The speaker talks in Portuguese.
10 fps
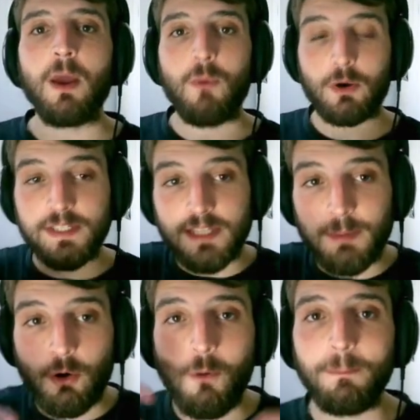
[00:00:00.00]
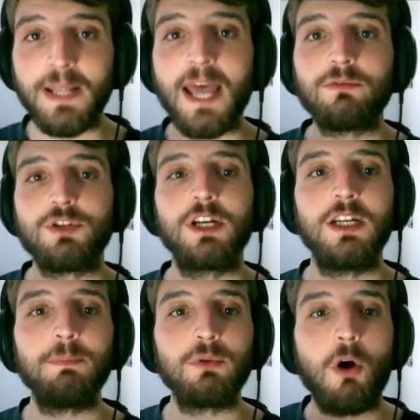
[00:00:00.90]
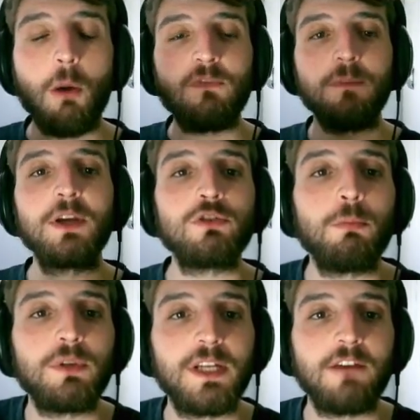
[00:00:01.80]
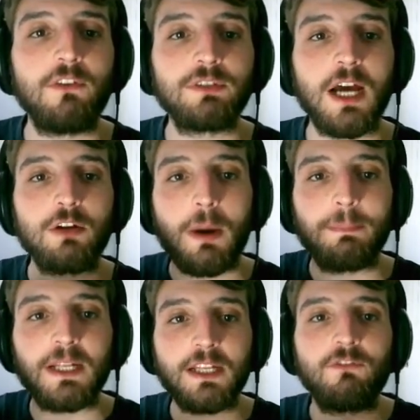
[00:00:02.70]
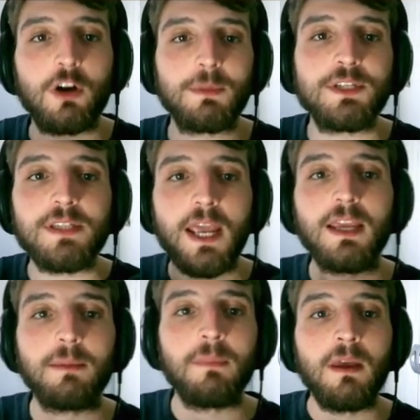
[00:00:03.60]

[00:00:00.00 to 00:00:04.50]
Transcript: Um ecossistema completo de cripto, obviamente não poderia faltar uma plataforma de stake.